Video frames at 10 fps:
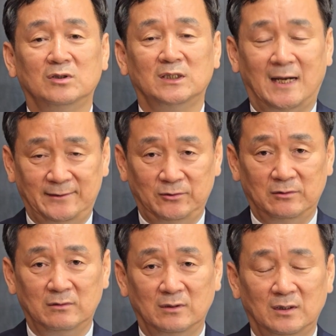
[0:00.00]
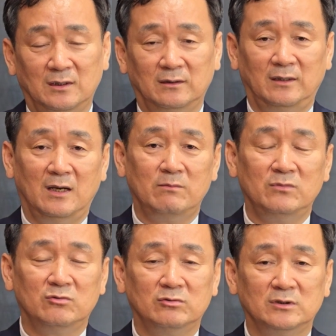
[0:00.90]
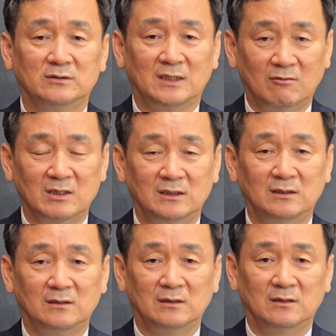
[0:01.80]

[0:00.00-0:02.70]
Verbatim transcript: 것이 아니고 대한민국적 사관이